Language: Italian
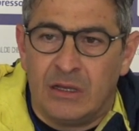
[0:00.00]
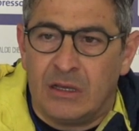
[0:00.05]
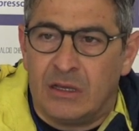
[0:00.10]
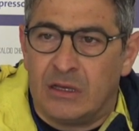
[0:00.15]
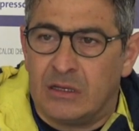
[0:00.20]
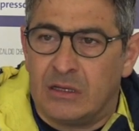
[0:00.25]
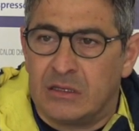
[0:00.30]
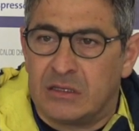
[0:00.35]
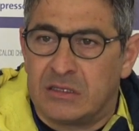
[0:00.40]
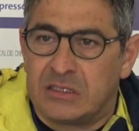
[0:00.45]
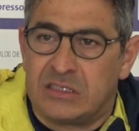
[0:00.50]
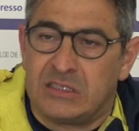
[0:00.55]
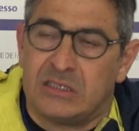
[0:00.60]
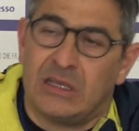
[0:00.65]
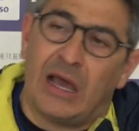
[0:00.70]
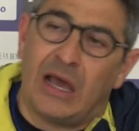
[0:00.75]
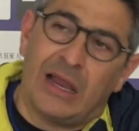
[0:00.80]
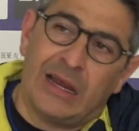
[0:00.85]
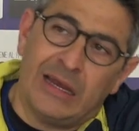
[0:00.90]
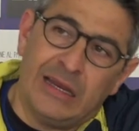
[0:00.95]
Eh,
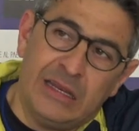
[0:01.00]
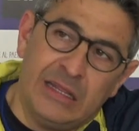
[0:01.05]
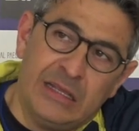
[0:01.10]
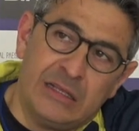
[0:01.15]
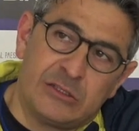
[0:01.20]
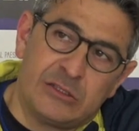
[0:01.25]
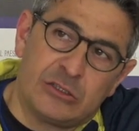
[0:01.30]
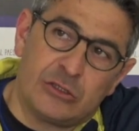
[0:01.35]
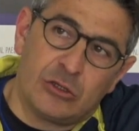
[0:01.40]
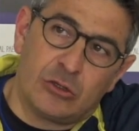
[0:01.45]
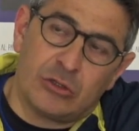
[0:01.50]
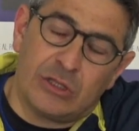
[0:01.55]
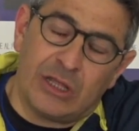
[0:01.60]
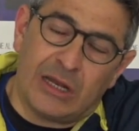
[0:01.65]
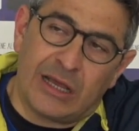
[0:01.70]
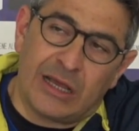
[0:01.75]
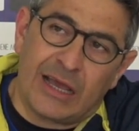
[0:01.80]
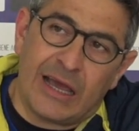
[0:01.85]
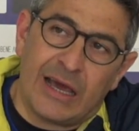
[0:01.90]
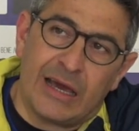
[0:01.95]
all'inizio
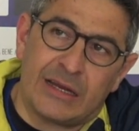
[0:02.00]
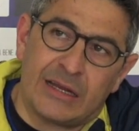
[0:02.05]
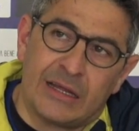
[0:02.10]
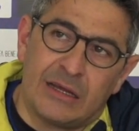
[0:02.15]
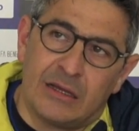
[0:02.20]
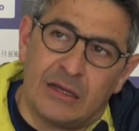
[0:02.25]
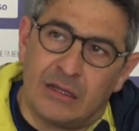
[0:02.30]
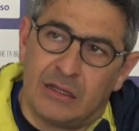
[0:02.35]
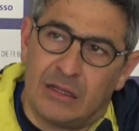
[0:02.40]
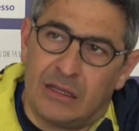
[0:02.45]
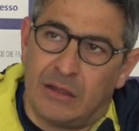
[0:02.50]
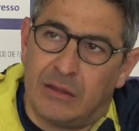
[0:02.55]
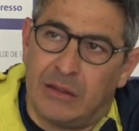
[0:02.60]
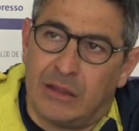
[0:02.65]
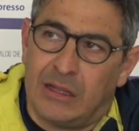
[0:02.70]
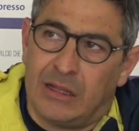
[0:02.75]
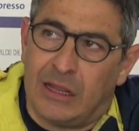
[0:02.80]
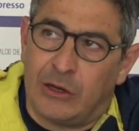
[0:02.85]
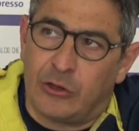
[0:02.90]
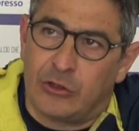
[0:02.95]
della gara
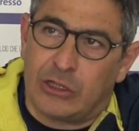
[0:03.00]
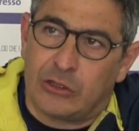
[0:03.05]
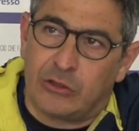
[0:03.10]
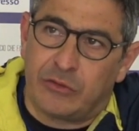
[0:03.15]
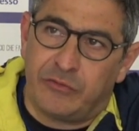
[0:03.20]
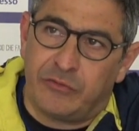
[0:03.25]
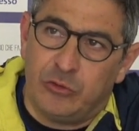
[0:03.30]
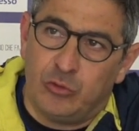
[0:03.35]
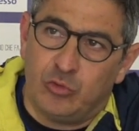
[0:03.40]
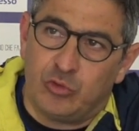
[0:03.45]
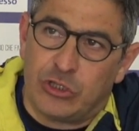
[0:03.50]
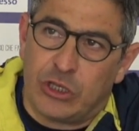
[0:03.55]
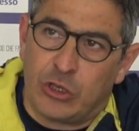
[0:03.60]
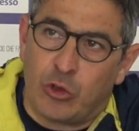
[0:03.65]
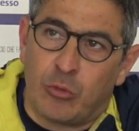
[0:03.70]
eh, gli hanno dato fiducia ai